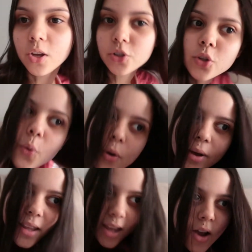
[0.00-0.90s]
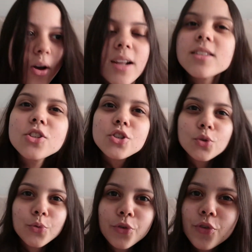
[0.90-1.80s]
estou eu aqui agora
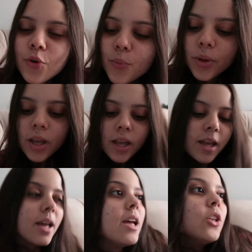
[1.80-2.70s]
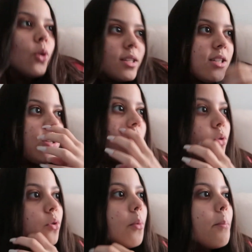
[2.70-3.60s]
assistindo um filme. Tô
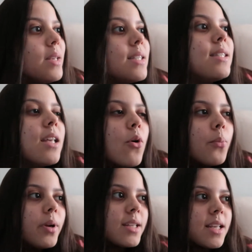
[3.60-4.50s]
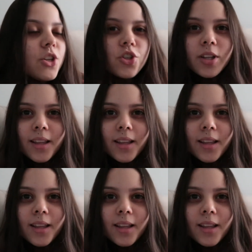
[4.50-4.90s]
assistindo Missão Presente de